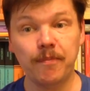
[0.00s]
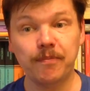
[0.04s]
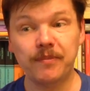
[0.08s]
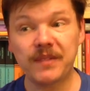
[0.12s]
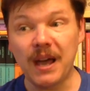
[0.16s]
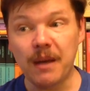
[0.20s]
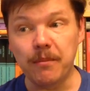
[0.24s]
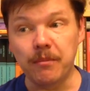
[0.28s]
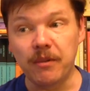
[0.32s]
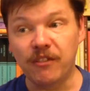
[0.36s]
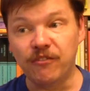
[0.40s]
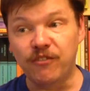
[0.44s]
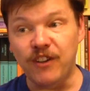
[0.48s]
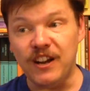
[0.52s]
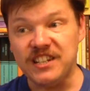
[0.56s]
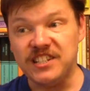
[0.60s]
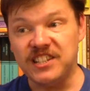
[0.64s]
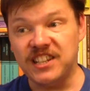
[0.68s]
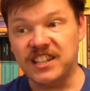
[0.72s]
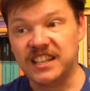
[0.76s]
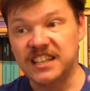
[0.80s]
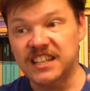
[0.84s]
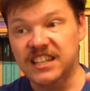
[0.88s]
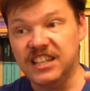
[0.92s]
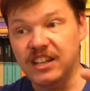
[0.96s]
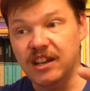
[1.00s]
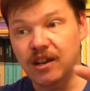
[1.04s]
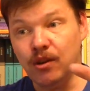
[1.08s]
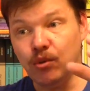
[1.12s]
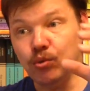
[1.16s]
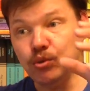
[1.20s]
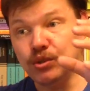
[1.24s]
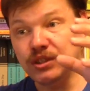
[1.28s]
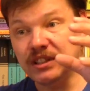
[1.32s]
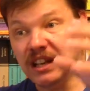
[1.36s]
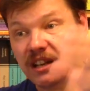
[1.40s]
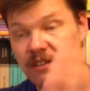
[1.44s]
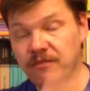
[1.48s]
Там важно не
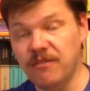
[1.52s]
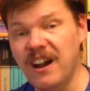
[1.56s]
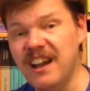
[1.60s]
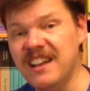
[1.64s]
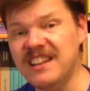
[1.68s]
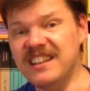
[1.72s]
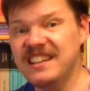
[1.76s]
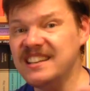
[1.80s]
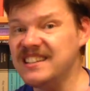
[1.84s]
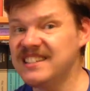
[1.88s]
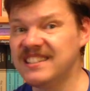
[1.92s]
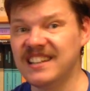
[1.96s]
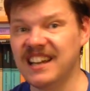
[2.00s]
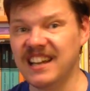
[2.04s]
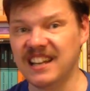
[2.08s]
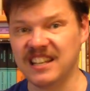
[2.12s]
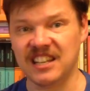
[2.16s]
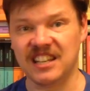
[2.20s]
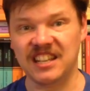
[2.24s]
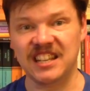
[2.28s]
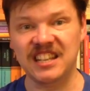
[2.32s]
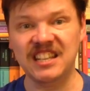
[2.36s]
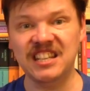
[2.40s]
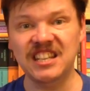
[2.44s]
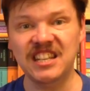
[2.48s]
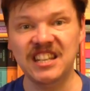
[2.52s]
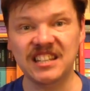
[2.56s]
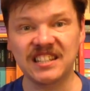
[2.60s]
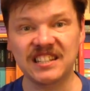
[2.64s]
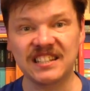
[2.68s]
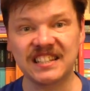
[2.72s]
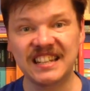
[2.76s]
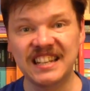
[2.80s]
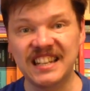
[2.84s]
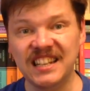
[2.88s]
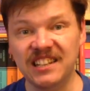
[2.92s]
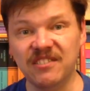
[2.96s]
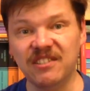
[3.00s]
устаревание знаний и не
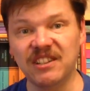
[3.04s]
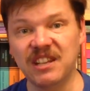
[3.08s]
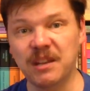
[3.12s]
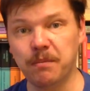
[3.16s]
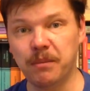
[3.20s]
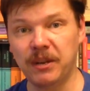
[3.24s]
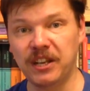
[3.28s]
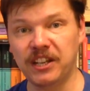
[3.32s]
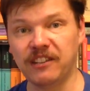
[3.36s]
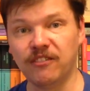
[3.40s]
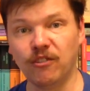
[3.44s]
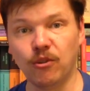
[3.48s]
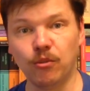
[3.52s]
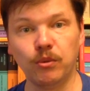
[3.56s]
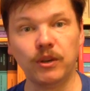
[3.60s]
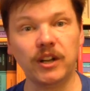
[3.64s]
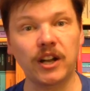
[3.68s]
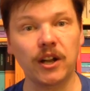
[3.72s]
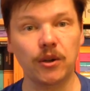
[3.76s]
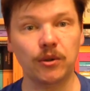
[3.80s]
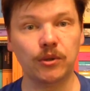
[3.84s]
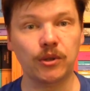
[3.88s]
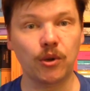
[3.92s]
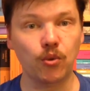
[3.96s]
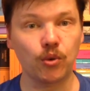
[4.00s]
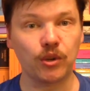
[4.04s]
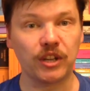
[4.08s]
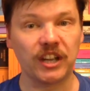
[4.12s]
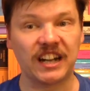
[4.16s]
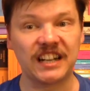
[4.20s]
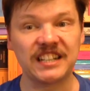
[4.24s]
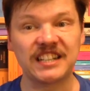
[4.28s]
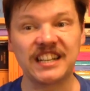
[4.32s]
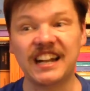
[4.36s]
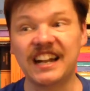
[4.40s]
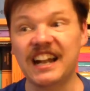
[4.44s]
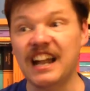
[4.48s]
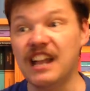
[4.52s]
следование передовому краю науки.
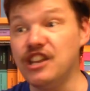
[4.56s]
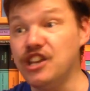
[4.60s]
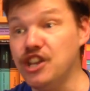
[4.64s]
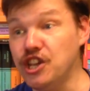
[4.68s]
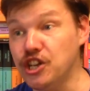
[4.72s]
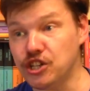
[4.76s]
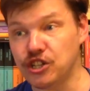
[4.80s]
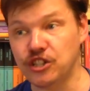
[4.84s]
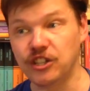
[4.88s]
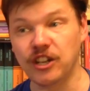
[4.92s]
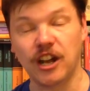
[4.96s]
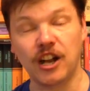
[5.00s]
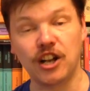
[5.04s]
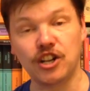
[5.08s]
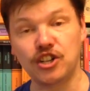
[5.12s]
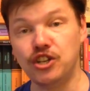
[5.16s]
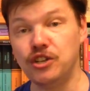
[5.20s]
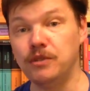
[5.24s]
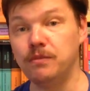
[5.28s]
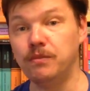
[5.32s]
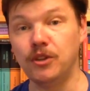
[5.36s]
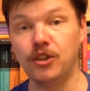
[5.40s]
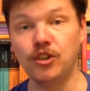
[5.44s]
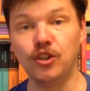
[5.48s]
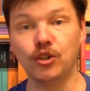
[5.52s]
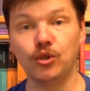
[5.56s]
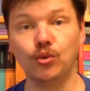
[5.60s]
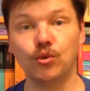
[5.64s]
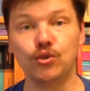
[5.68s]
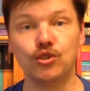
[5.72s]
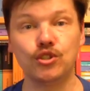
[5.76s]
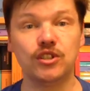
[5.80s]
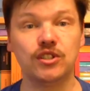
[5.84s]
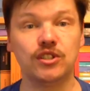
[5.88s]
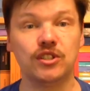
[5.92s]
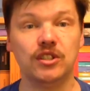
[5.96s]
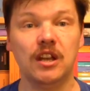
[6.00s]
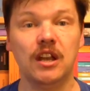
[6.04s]
Хотя, конечно, ошибки,
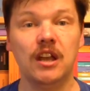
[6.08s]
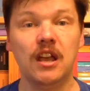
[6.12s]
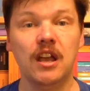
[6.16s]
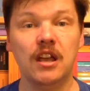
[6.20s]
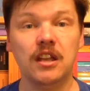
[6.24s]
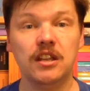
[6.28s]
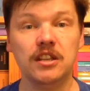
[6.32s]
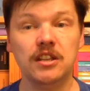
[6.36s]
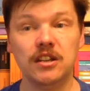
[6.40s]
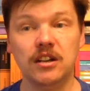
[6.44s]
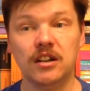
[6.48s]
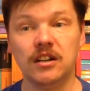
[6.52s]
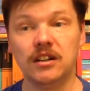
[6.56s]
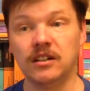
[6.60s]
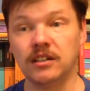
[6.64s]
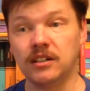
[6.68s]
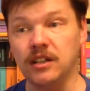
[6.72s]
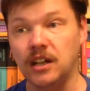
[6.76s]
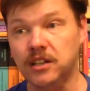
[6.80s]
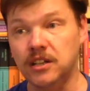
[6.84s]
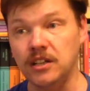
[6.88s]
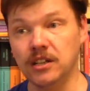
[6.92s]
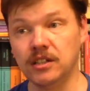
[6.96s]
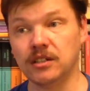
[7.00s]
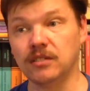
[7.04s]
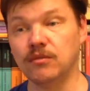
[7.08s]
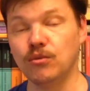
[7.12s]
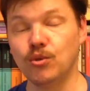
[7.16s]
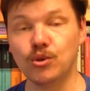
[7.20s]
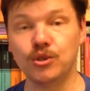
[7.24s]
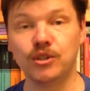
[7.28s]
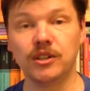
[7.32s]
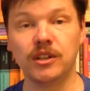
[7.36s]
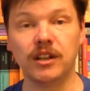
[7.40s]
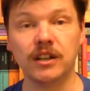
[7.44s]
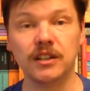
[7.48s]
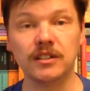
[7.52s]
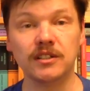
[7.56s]
неточности и э, какие-то
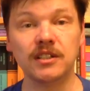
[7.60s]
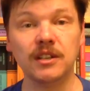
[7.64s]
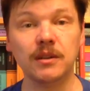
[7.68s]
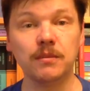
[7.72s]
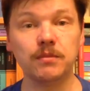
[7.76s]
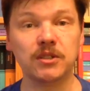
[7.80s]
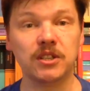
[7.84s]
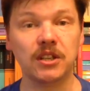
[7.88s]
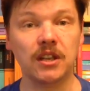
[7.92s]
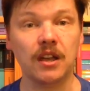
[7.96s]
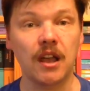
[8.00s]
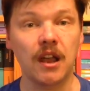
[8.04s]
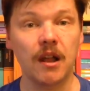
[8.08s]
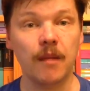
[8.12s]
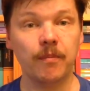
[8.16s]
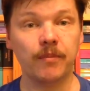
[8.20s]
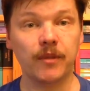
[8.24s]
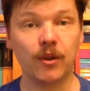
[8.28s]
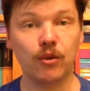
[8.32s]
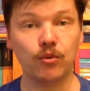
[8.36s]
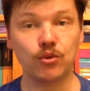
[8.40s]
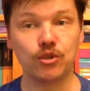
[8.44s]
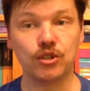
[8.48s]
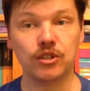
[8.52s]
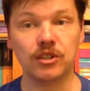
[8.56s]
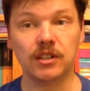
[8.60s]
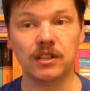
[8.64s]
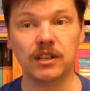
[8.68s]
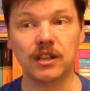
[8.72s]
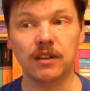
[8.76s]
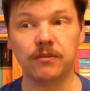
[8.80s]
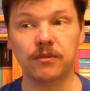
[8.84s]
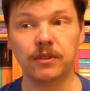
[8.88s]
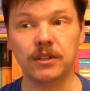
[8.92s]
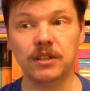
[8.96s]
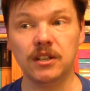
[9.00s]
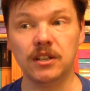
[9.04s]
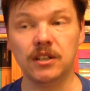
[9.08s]
ложные концепции научные,
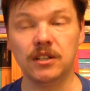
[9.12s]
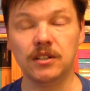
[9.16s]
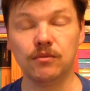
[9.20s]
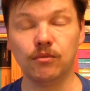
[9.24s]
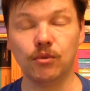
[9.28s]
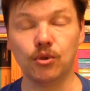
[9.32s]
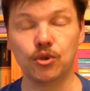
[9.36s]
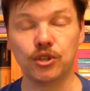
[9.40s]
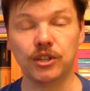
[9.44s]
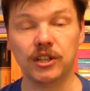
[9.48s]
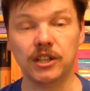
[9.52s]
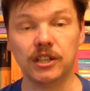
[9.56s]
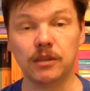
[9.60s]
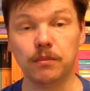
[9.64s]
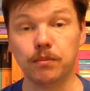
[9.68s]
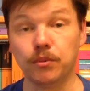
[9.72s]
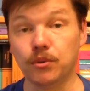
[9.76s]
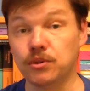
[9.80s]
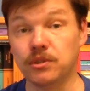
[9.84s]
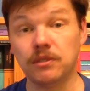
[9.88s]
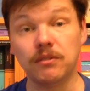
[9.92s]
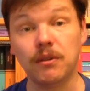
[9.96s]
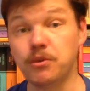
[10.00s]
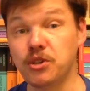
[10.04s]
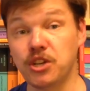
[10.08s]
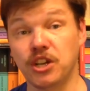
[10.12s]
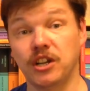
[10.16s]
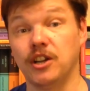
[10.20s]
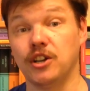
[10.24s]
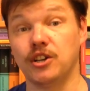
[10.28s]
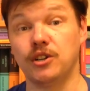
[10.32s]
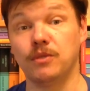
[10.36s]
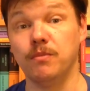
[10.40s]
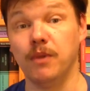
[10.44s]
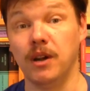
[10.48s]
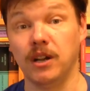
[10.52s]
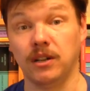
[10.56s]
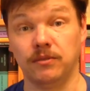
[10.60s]
да, в книге изложенные, это просто вообще
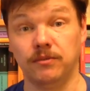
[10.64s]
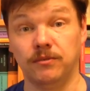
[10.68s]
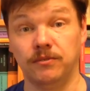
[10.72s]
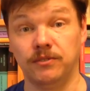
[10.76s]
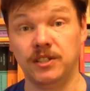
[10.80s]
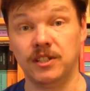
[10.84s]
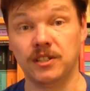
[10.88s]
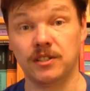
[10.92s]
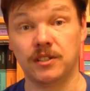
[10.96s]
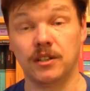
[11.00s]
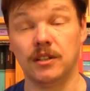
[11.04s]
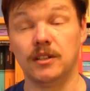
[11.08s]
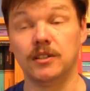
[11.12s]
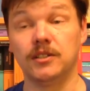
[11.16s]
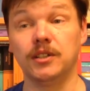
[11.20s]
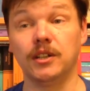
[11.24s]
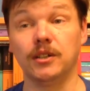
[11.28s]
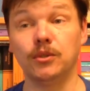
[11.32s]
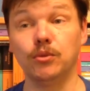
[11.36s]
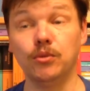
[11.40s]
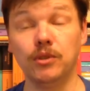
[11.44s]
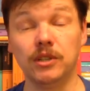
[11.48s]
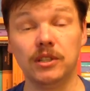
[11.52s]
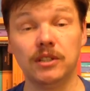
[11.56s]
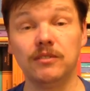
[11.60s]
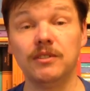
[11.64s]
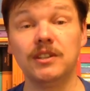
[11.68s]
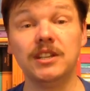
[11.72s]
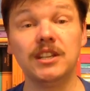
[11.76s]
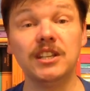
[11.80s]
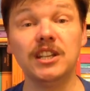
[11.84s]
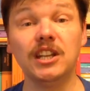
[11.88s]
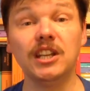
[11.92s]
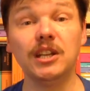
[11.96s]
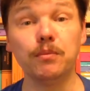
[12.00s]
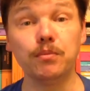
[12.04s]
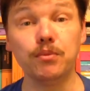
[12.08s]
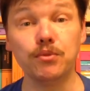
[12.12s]
кошмар в детской литературе, это
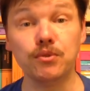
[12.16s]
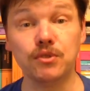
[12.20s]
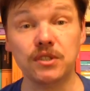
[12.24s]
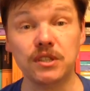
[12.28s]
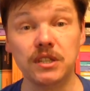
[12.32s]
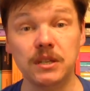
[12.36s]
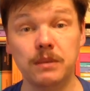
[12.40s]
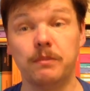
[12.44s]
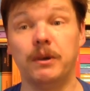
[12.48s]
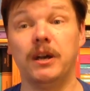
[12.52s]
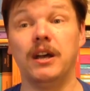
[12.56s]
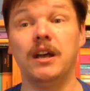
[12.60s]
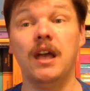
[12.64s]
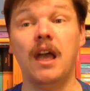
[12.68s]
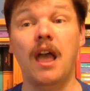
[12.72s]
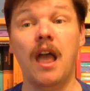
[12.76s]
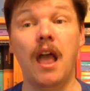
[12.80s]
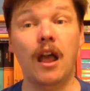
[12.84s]
недопустимо.